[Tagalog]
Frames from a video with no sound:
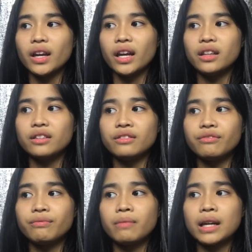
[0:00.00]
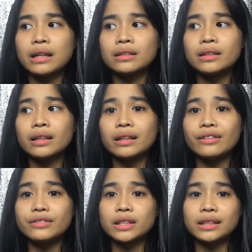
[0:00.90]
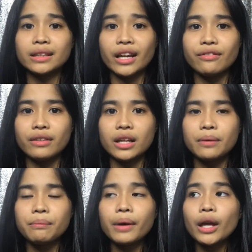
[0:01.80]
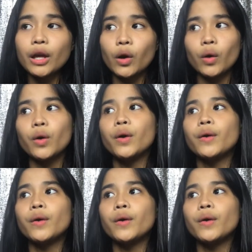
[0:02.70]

And parang nag-live siya ng dry feeling. Pero,